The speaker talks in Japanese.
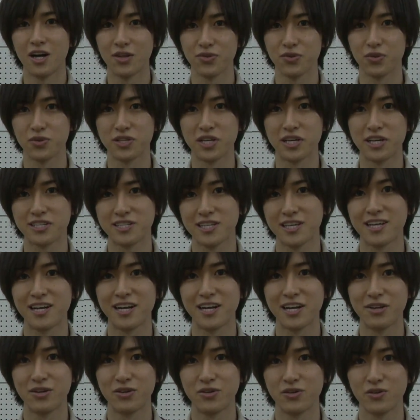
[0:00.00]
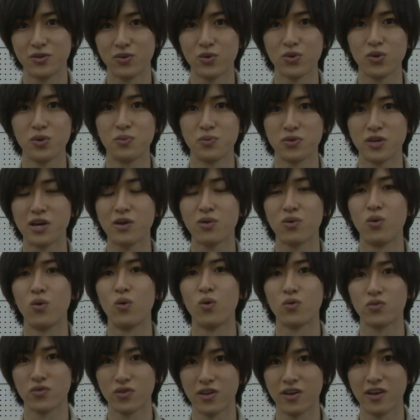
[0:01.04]
ハッとさせられることも結構
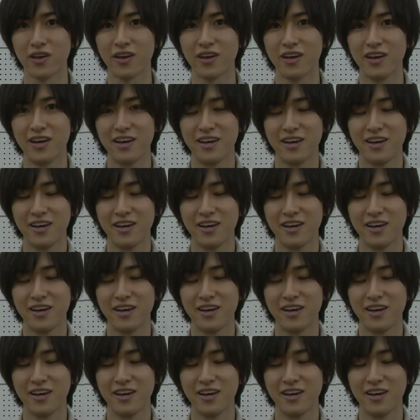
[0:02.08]
多くて